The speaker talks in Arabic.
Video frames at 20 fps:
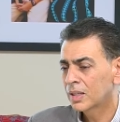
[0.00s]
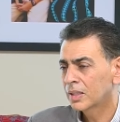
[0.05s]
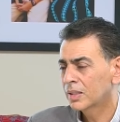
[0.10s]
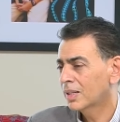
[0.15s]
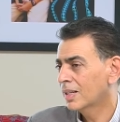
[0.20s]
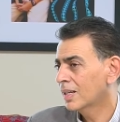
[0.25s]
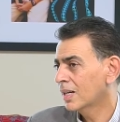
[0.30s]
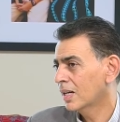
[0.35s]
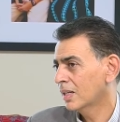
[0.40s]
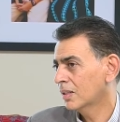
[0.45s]
أنا
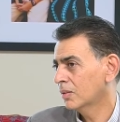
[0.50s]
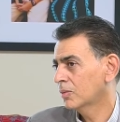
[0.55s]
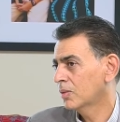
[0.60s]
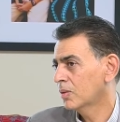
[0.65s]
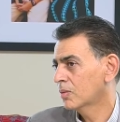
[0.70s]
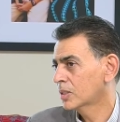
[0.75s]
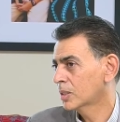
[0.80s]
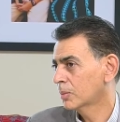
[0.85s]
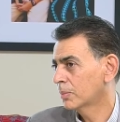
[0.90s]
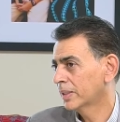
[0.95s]
لا أعرف
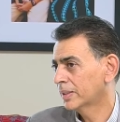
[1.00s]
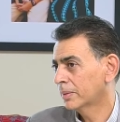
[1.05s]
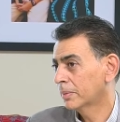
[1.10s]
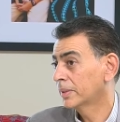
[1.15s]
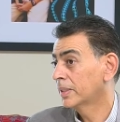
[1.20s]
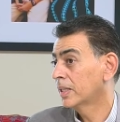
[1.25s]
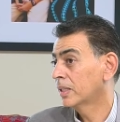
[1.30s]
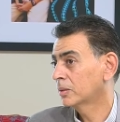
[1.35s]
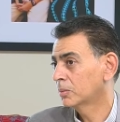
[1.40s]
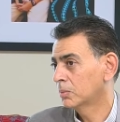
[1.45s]
نفسي متى
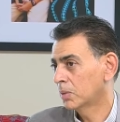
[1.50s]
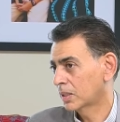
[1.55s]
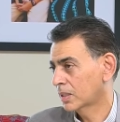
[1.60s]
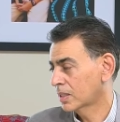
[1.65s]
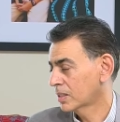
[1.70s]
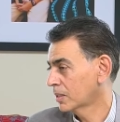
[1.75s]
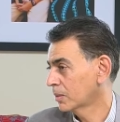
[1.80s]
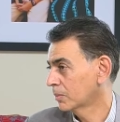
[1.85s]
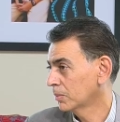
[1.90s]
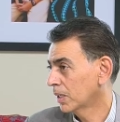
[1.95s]
بدأت
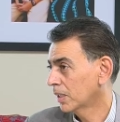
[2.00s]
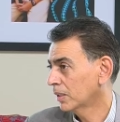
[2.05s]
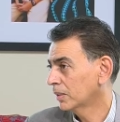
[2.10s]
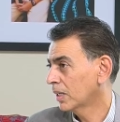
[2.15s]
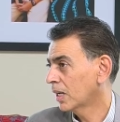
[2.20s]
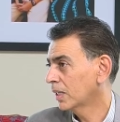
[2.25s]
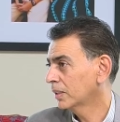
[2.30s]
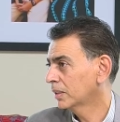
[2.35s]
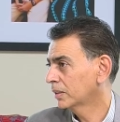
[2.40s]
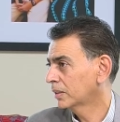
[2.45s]
بالرسم يعني
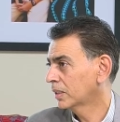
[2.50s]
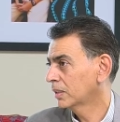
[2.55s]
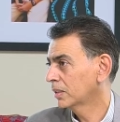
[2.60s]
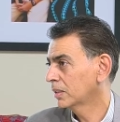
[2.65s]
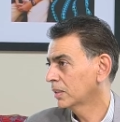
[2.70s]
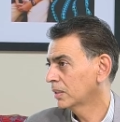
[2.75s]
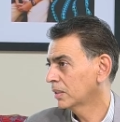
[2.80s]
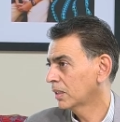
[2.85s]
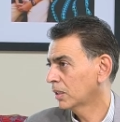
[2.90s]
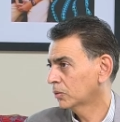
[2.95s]
عادة أنا
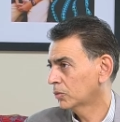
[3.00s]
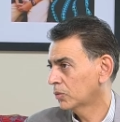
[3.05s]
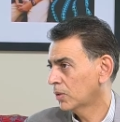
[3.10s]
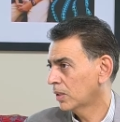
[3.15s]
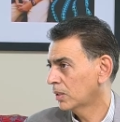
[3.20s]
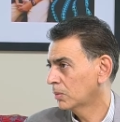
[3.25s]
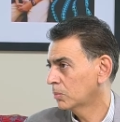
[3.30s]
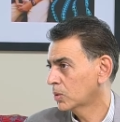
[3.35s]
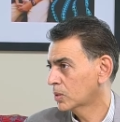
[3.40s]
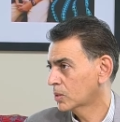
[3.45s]

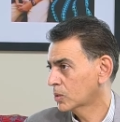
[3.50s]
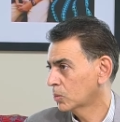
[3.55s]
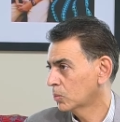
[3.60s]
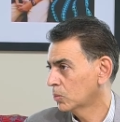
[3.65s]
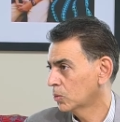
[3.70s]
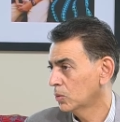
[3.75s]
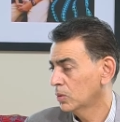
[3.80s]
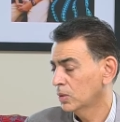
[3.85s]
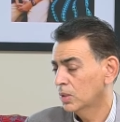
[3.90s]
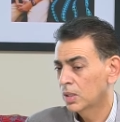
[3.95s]
الأطفال
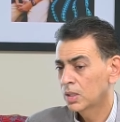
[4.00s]
برسموا